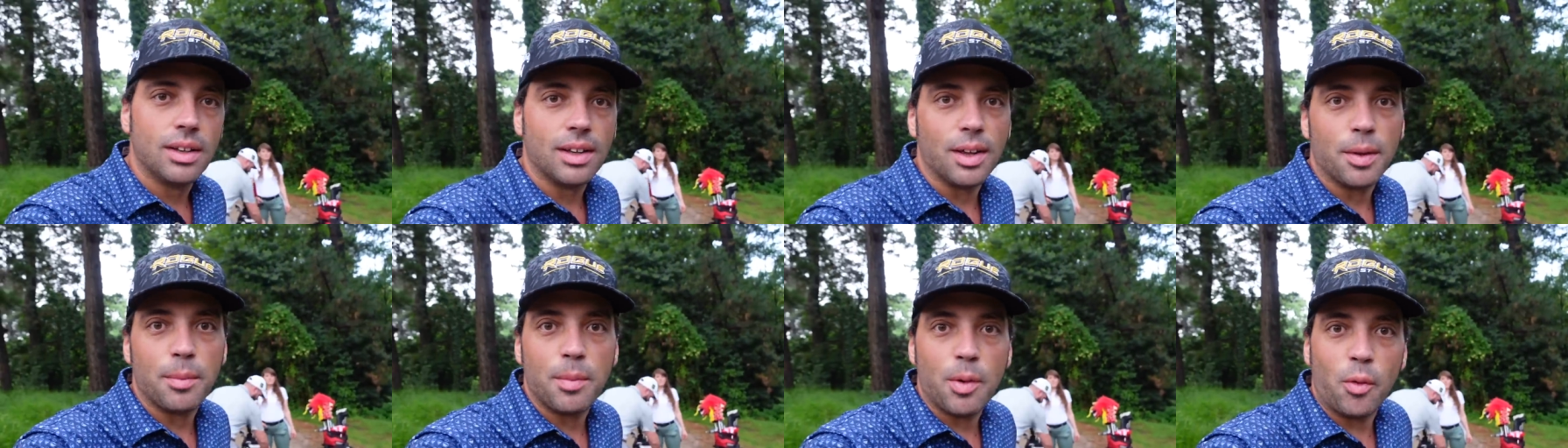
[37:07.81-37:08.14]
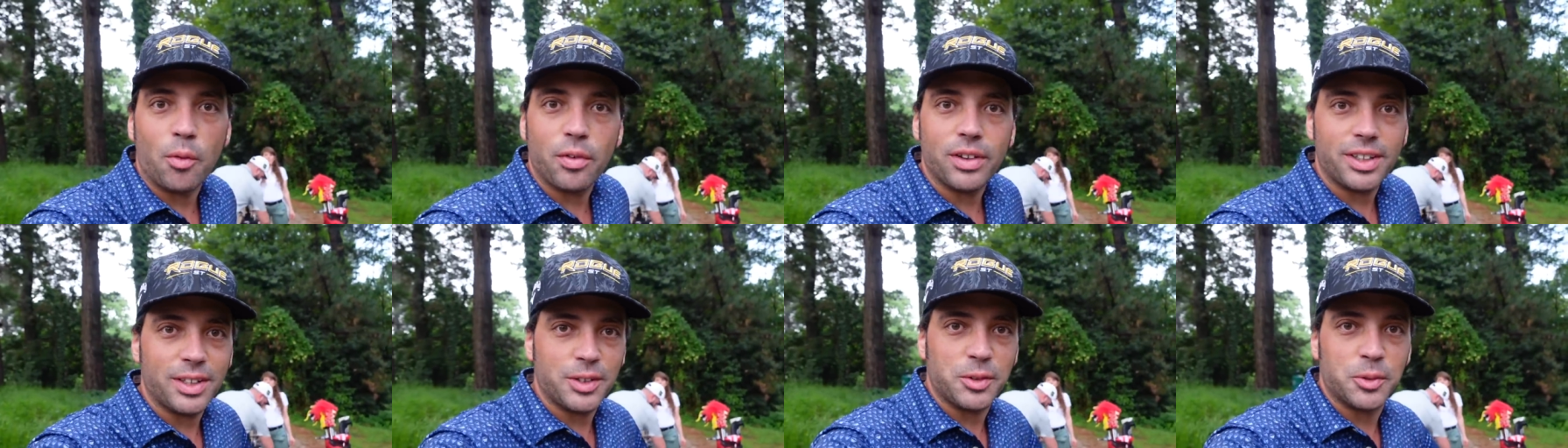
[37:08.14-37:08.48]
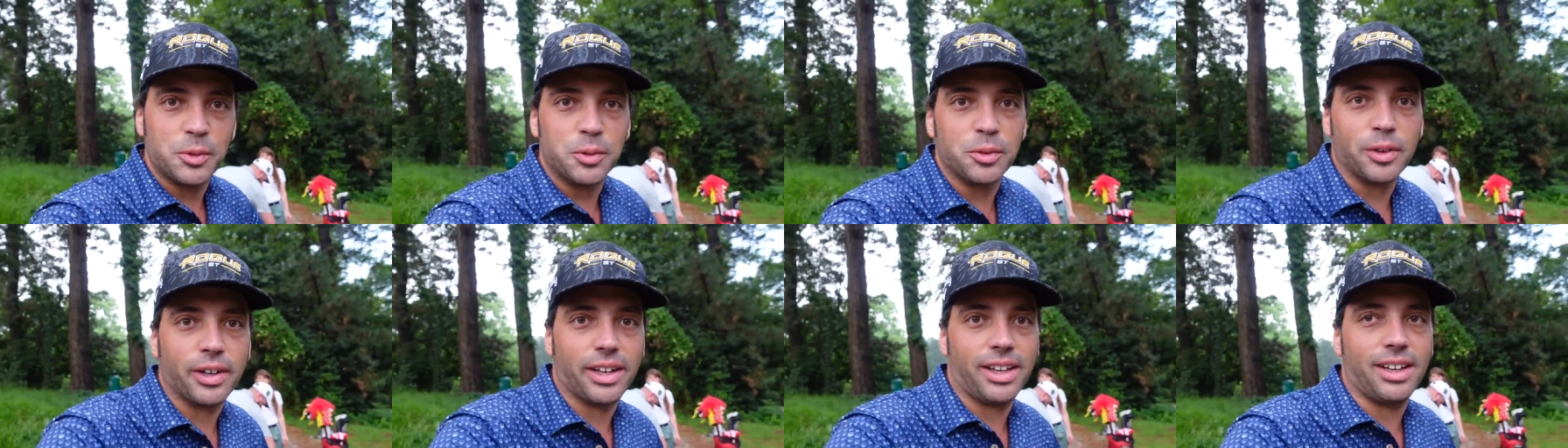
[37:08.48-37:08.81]
Et eh ben, on va
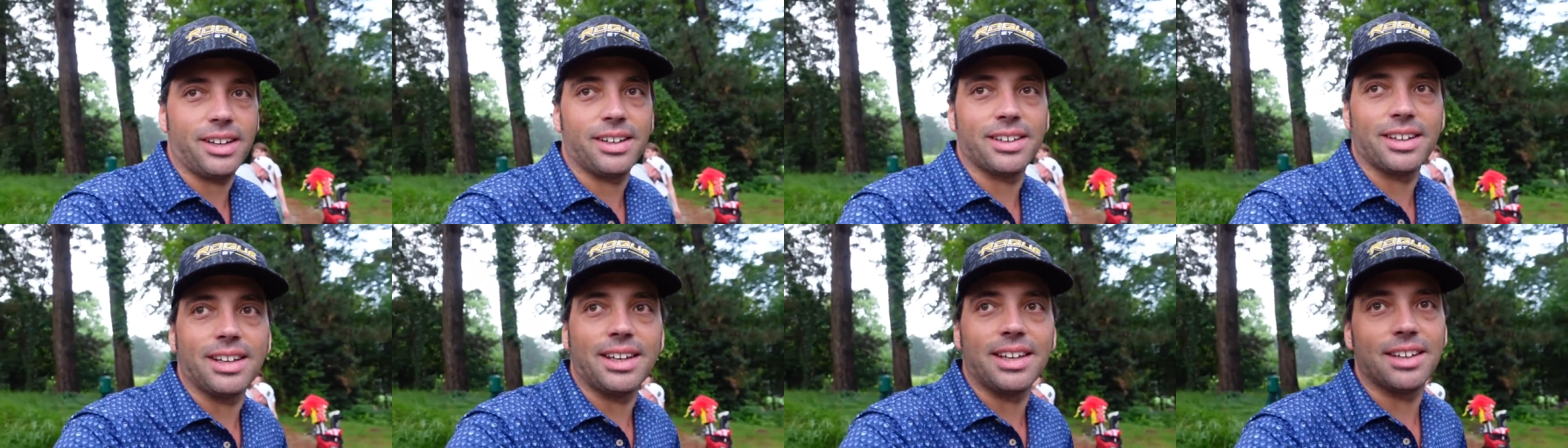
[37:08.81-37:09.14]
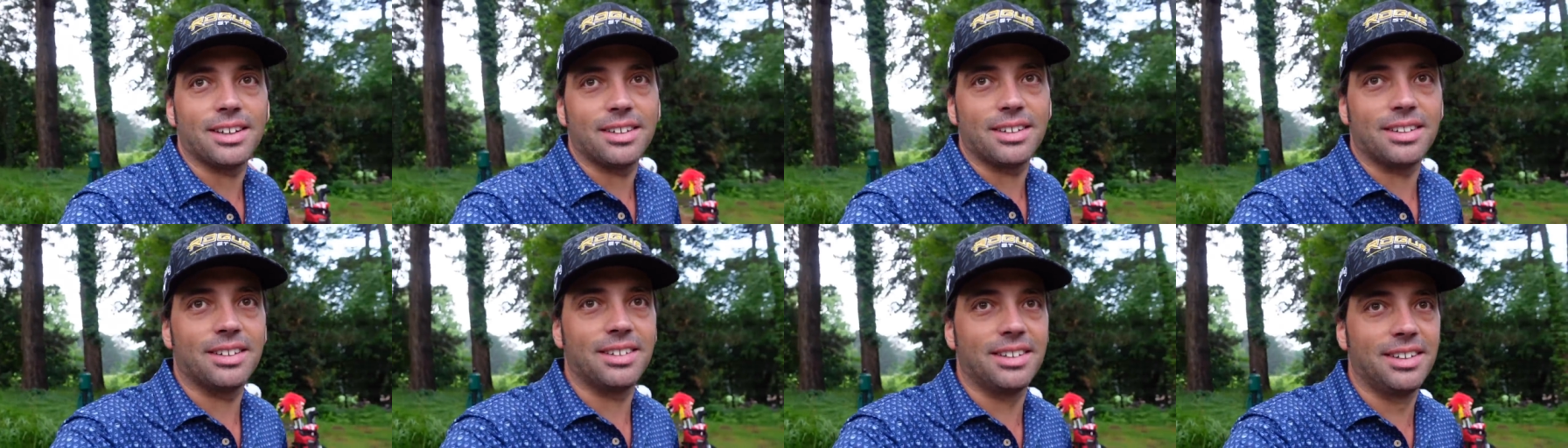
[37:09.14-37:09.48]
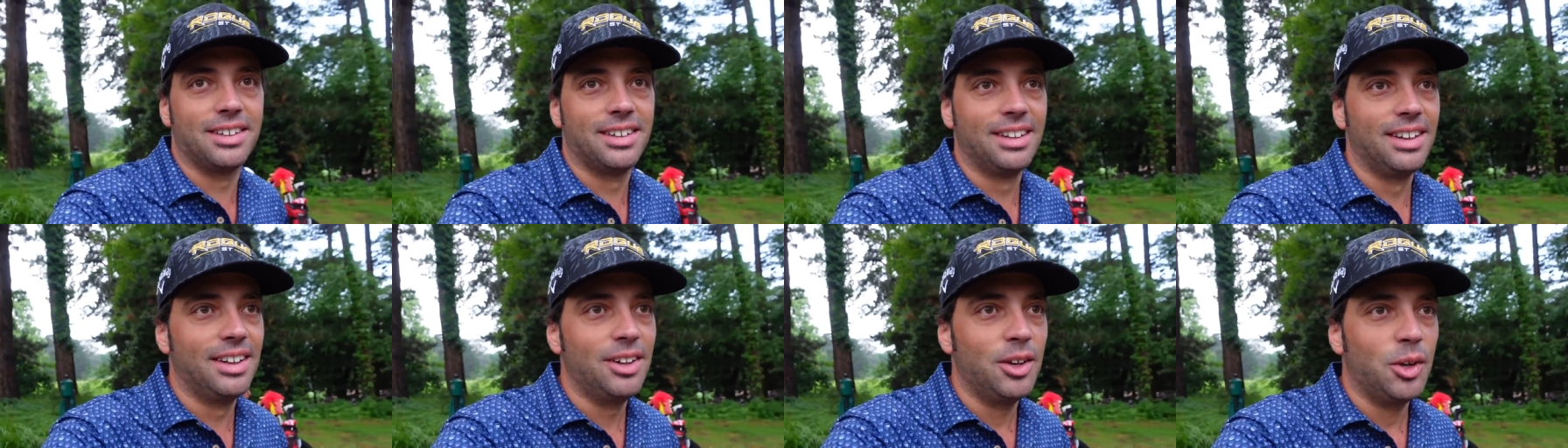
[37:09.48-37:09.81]
découvrir et euh,
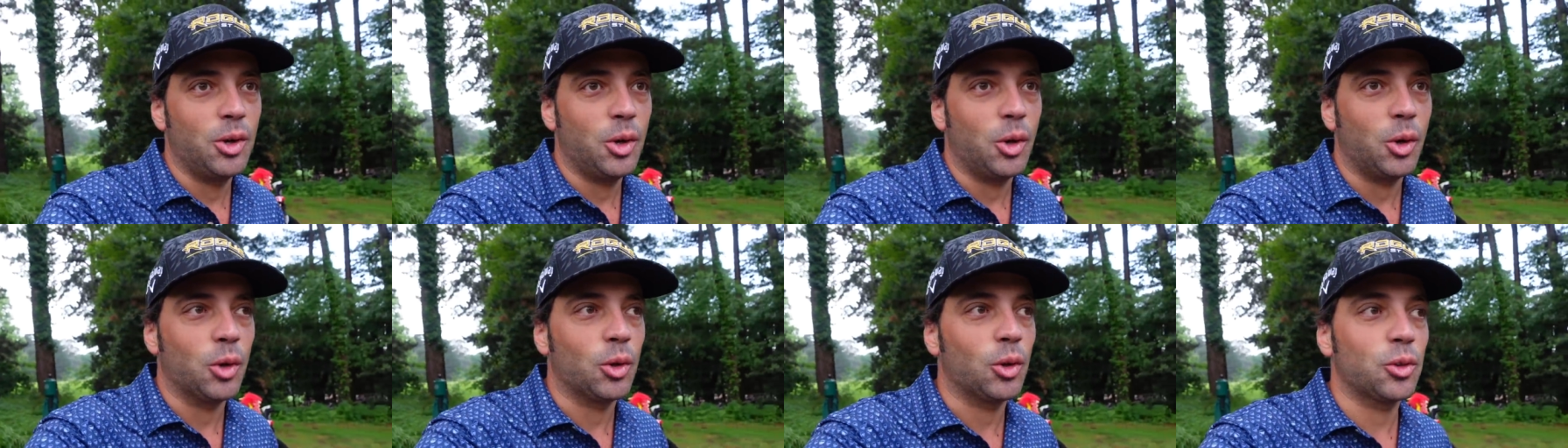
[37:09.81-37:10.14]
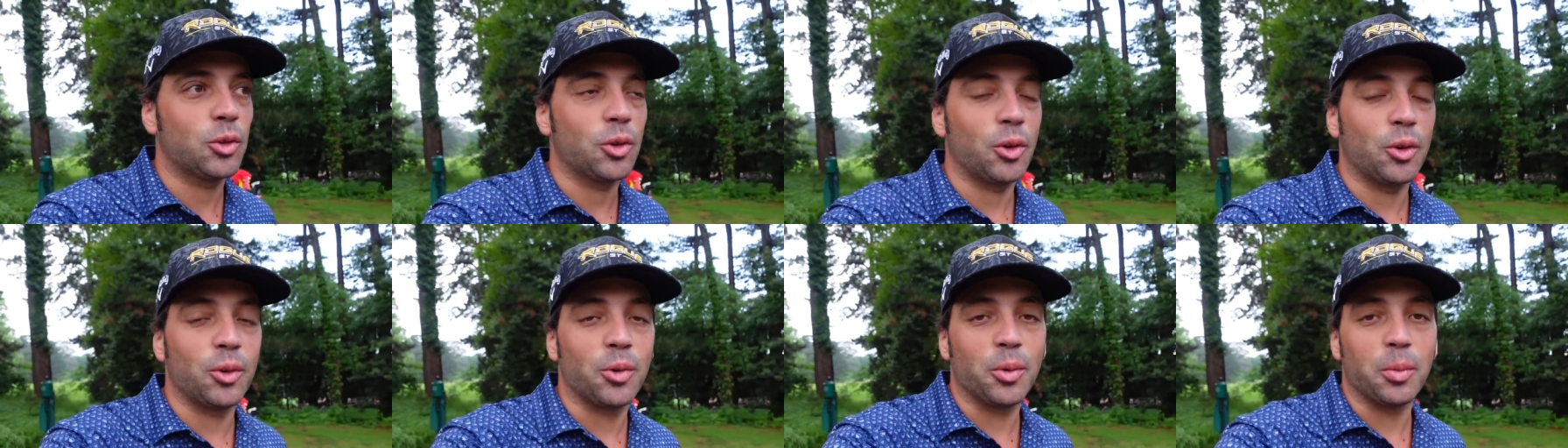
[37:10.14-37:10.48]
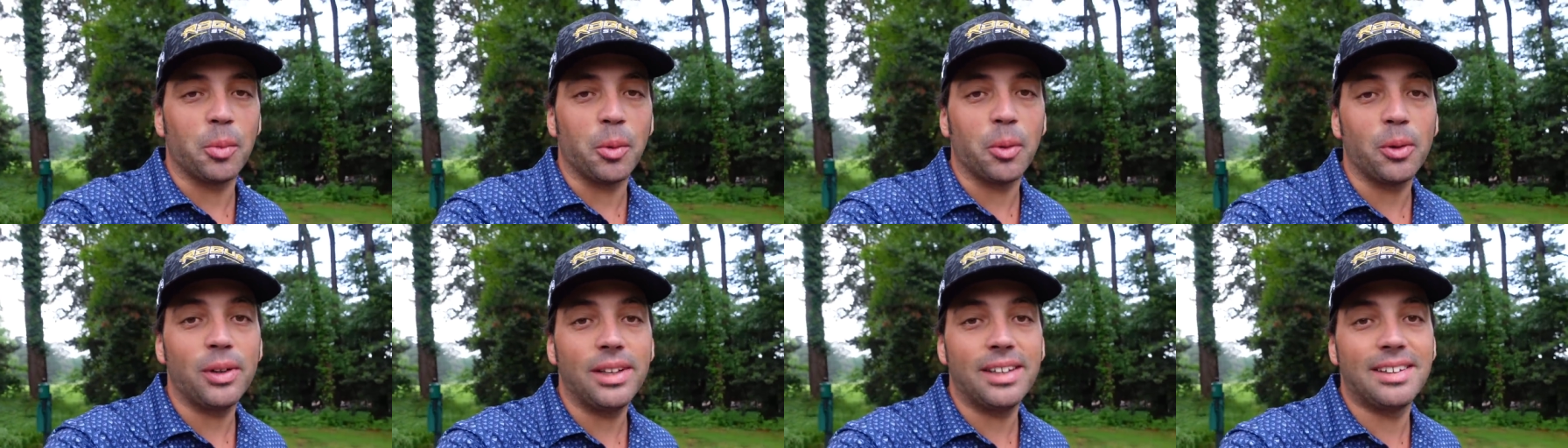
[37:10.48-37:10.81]
on entend le
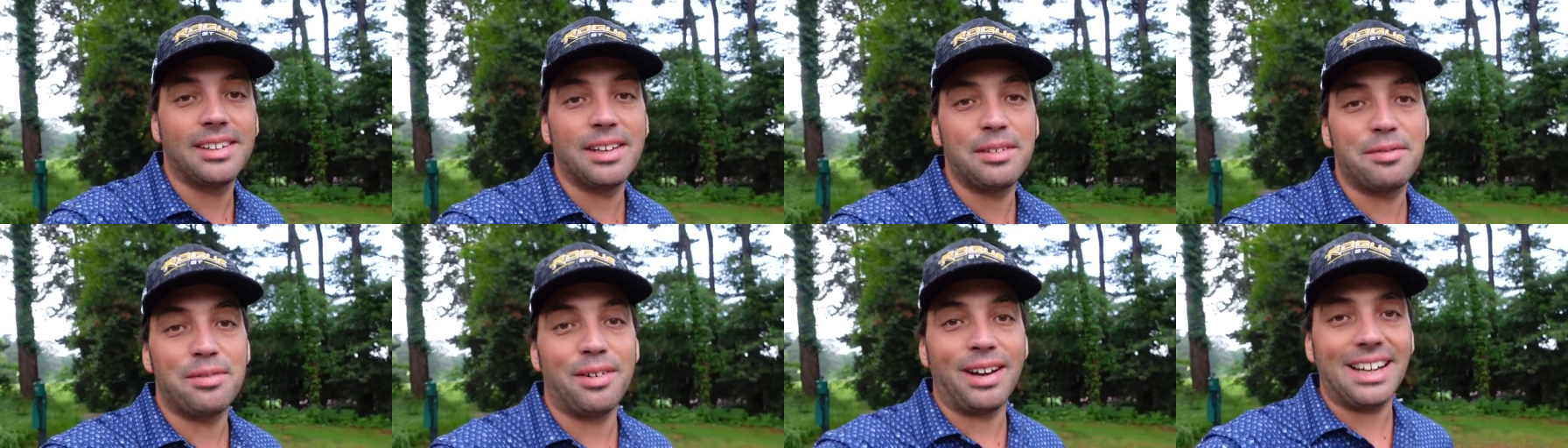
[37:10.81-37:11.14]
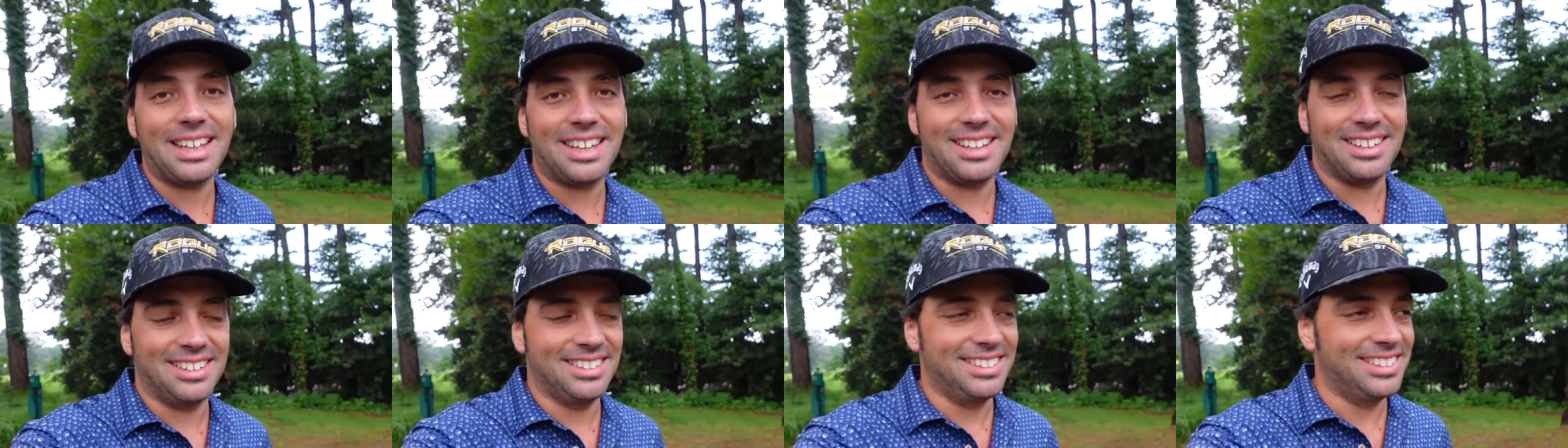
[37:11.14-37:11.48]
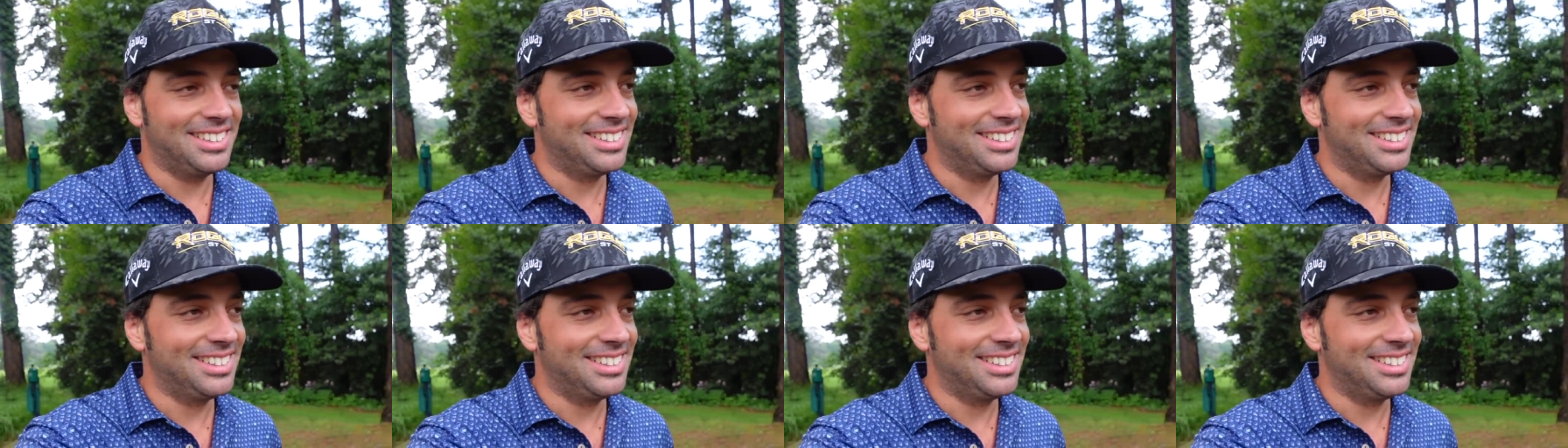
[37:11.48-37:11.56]
bruit des vagues.